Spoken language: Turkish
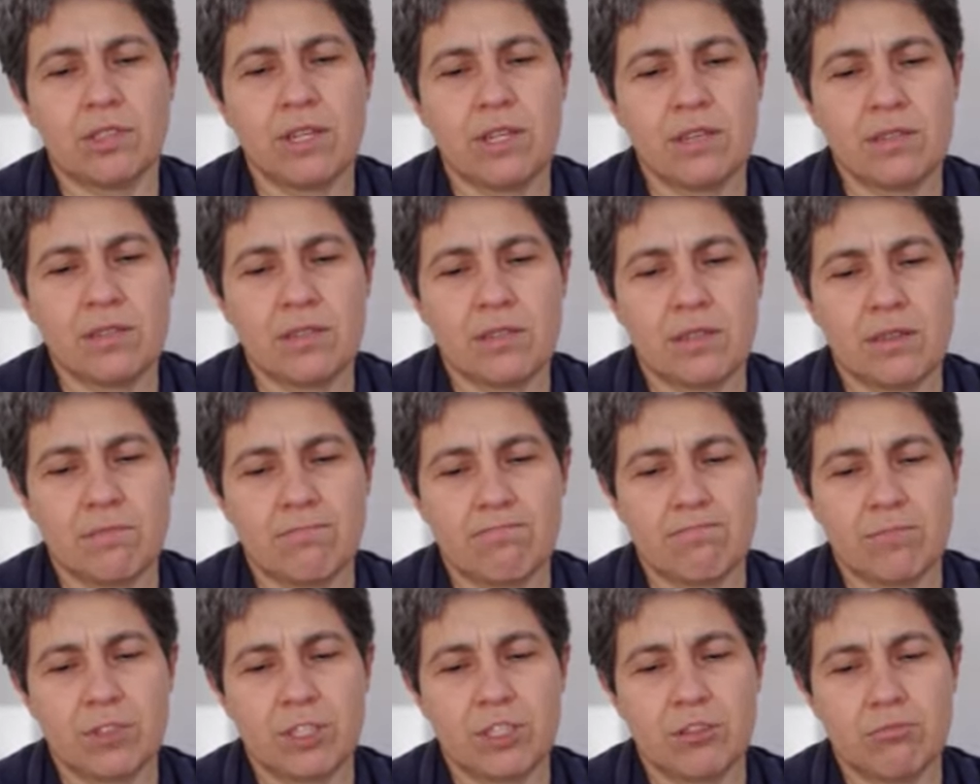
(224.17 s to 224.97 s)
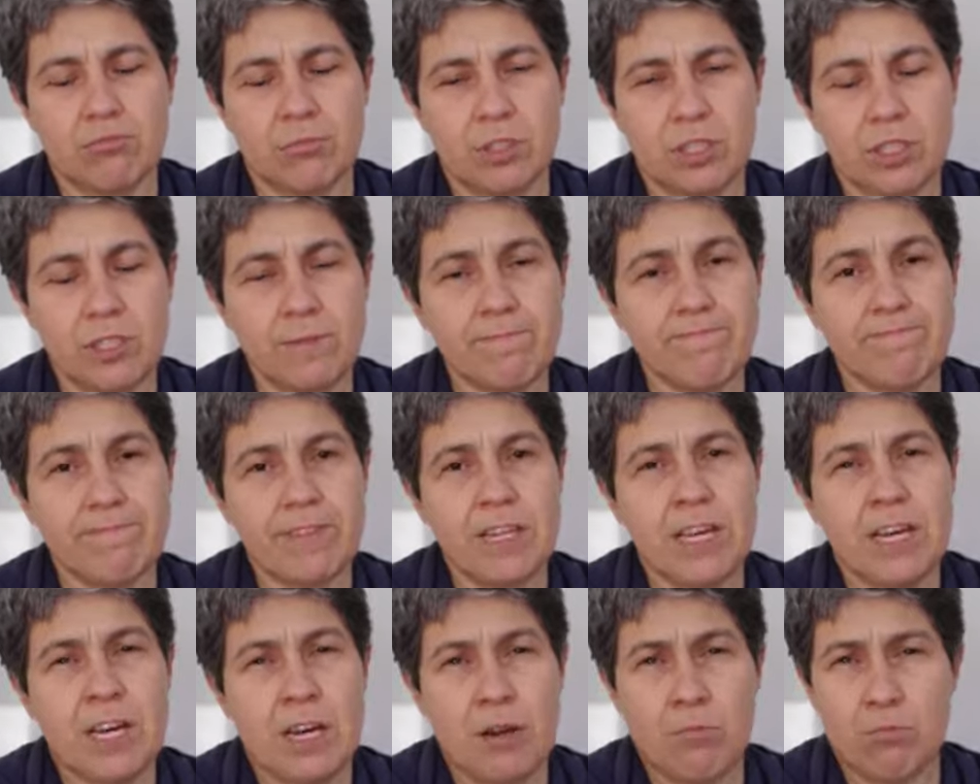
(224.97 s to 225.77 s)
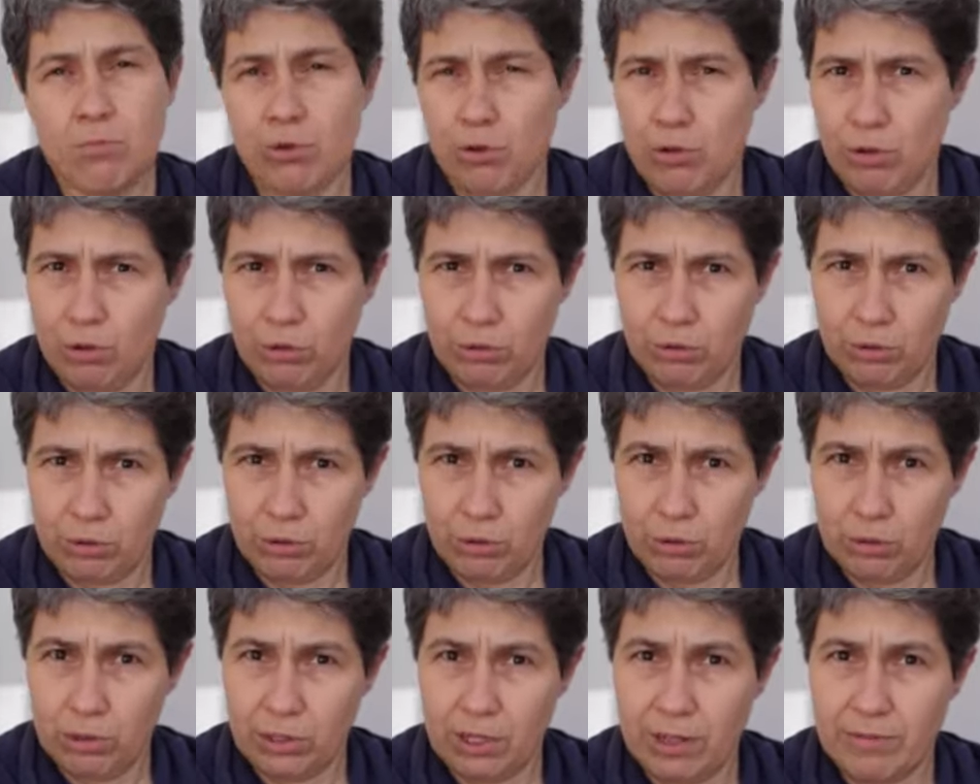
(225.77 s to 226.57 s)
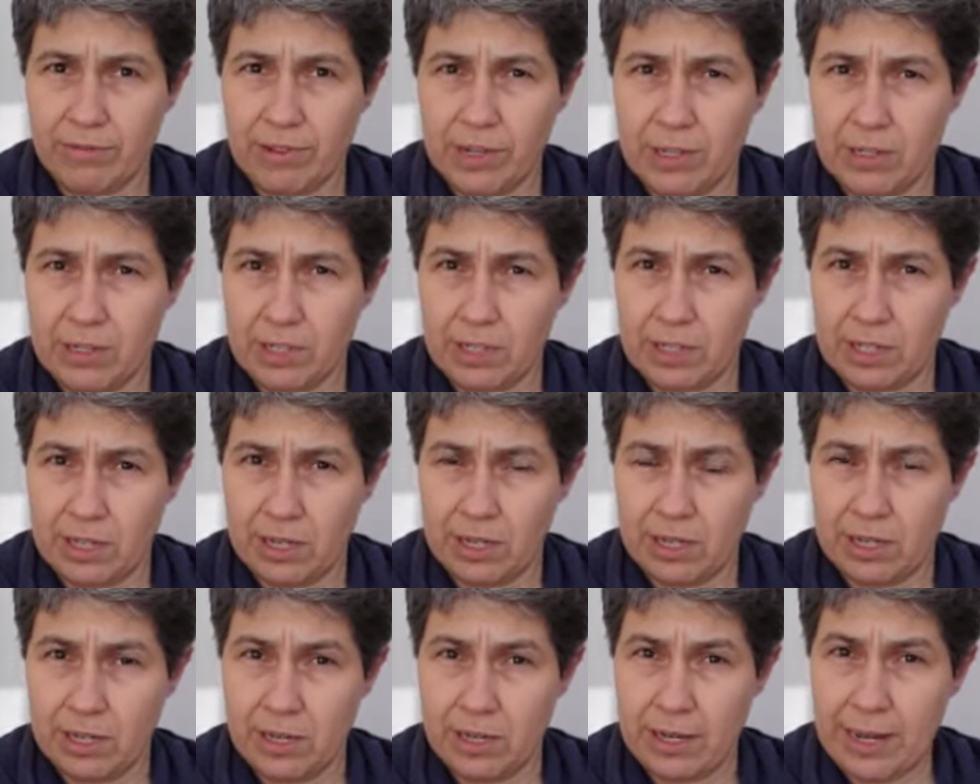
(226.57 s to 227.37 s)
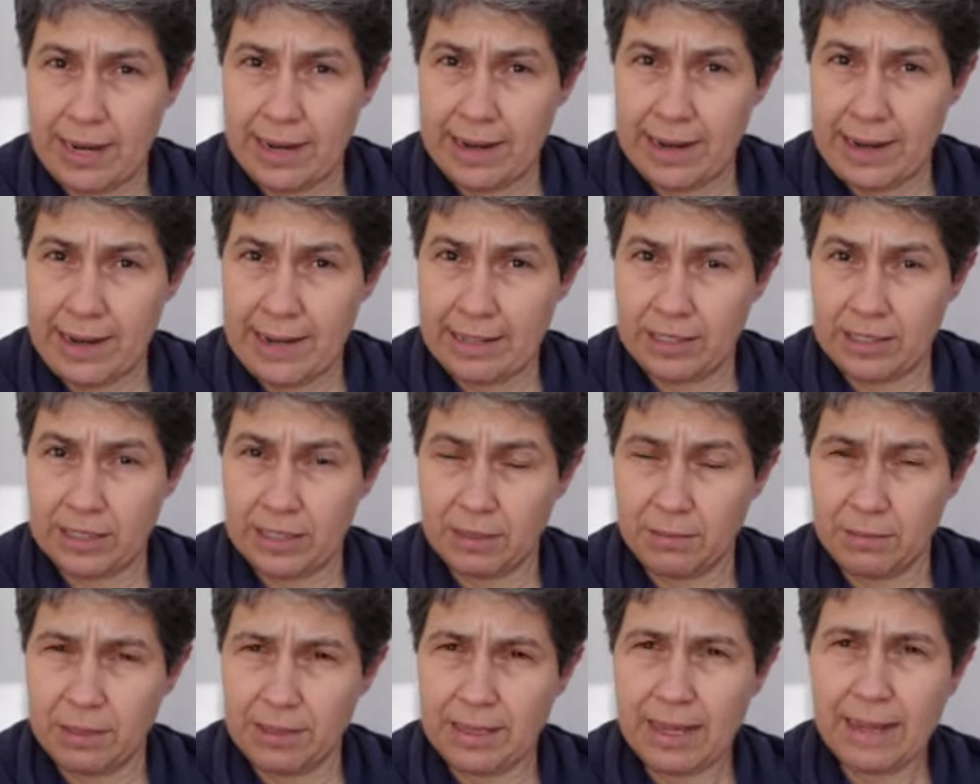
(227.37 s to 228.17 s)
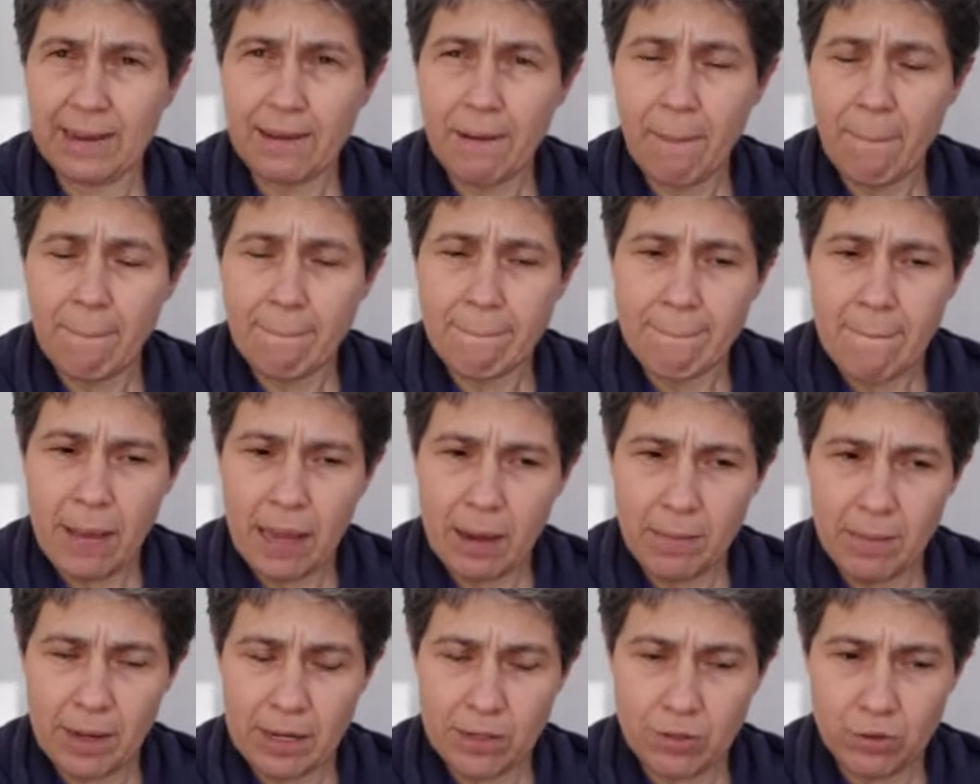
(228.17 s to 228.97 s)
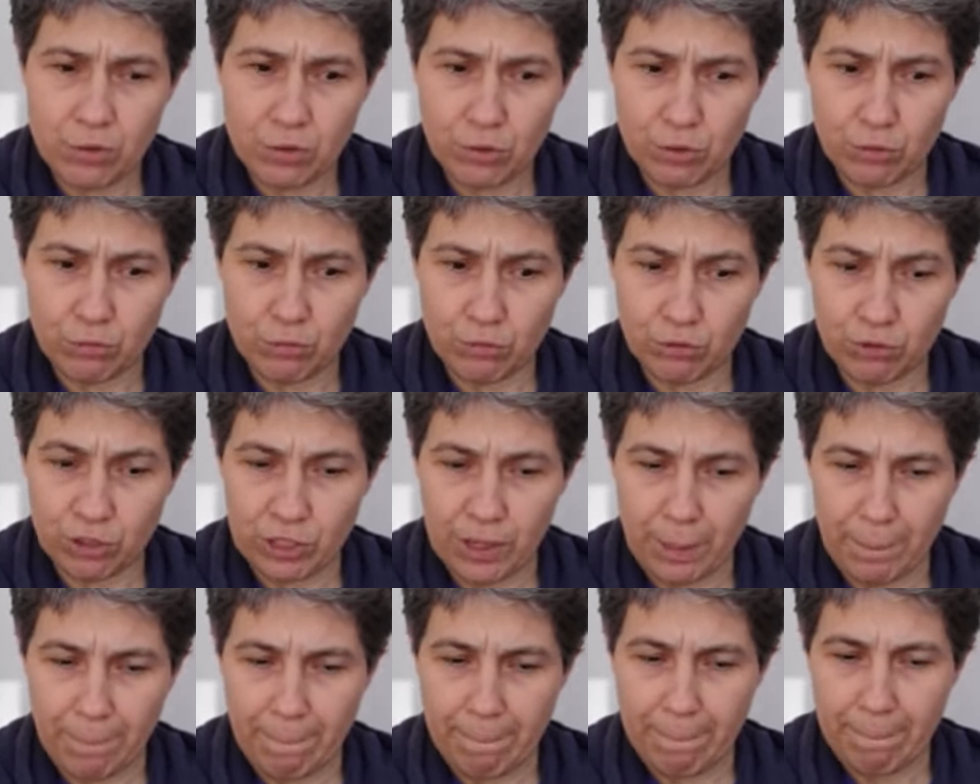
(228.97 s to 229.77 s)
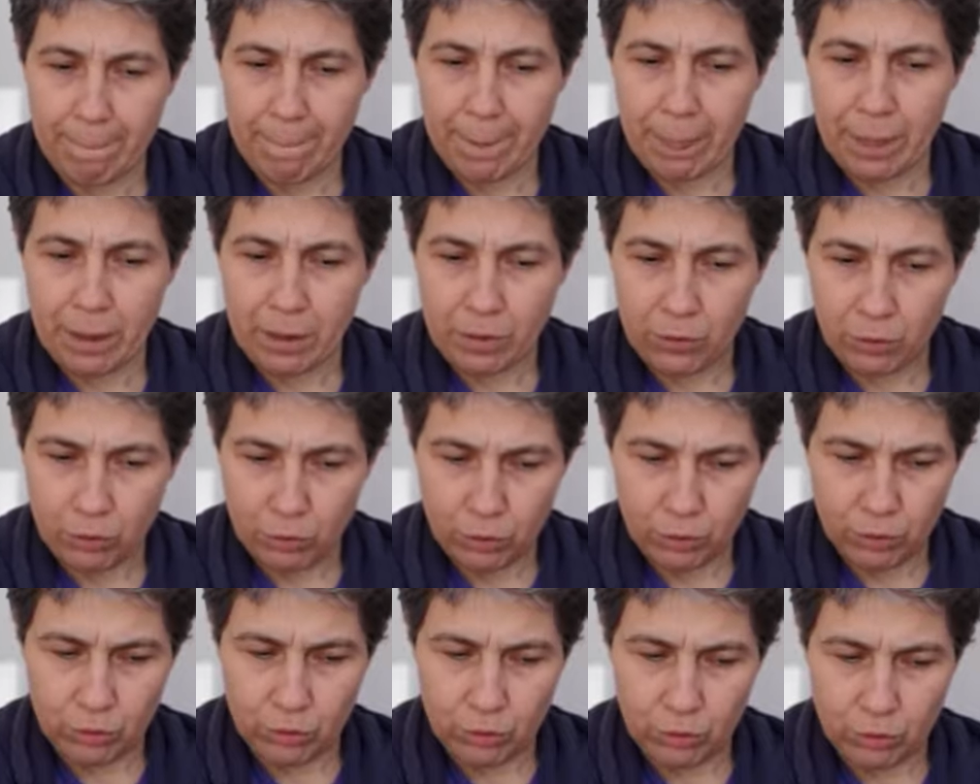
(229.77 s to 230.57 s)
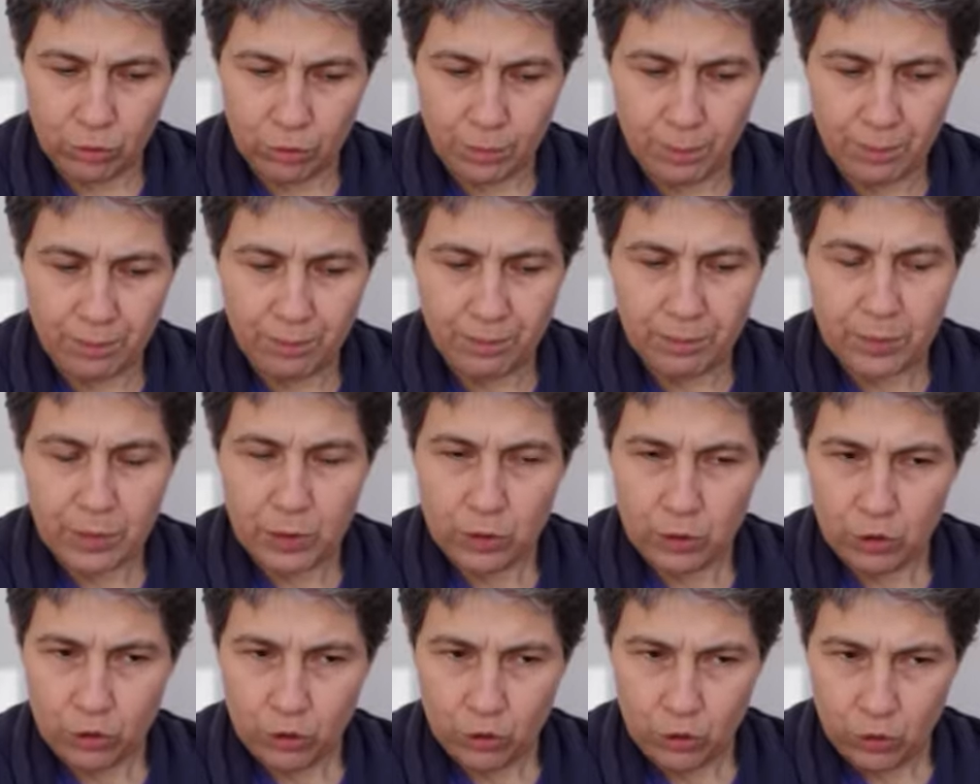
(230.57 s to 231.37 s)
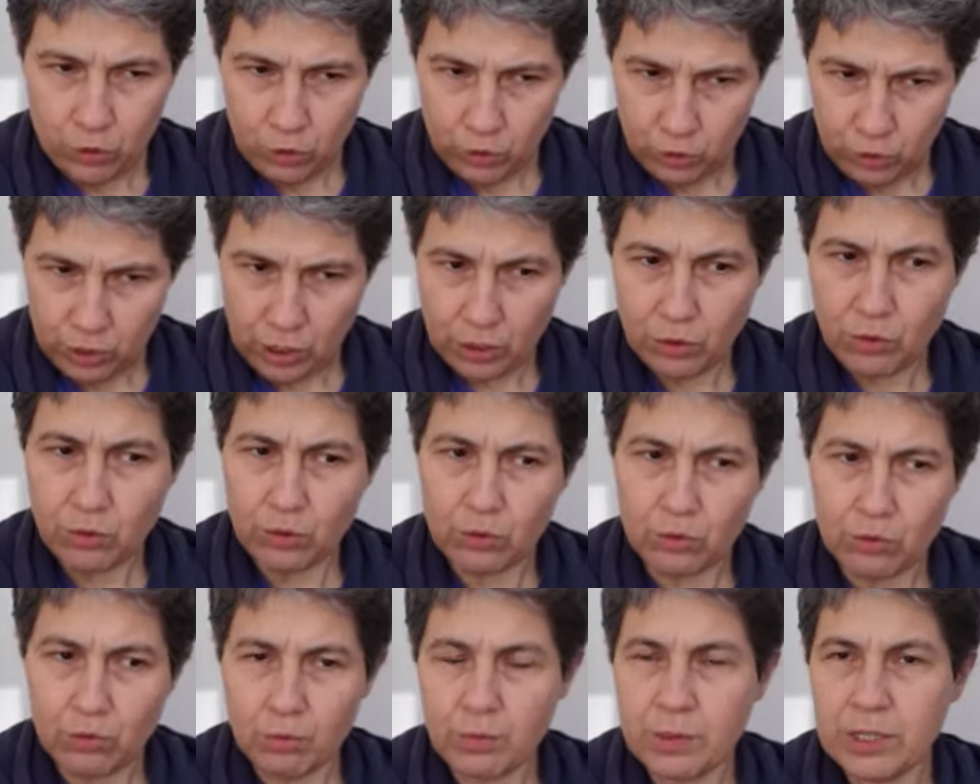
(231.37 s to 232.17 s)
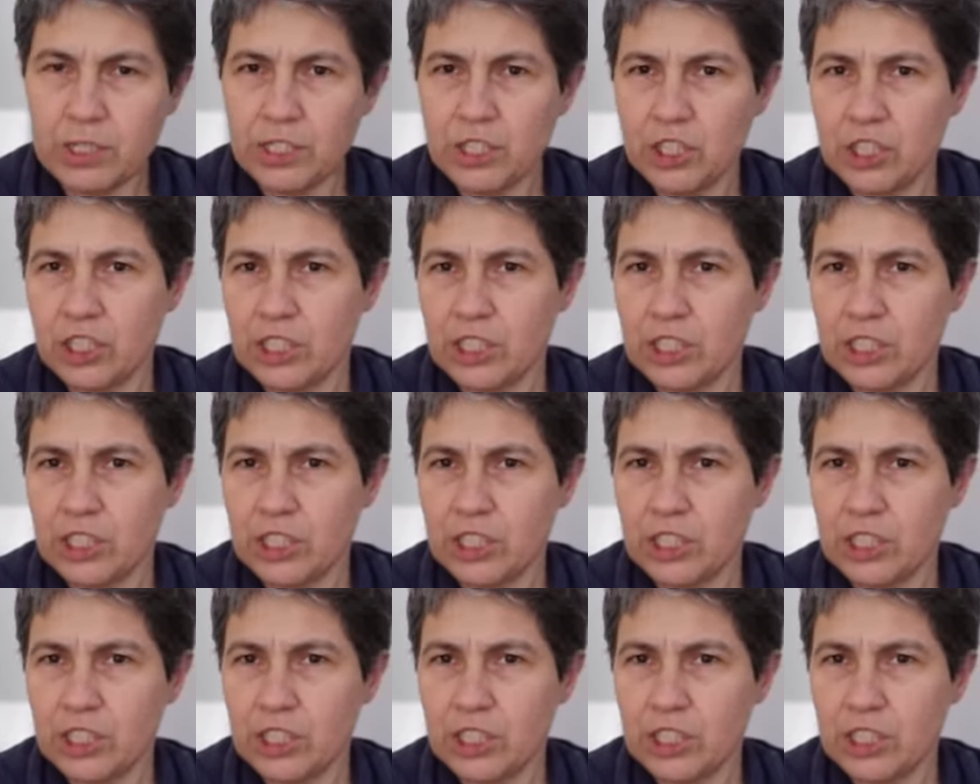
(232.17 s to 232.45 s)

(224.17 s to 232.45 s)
Neyse şimdi bu konuyu daha fazla derinleştirmeden hemen sorumuza e, dönüyorum. 801.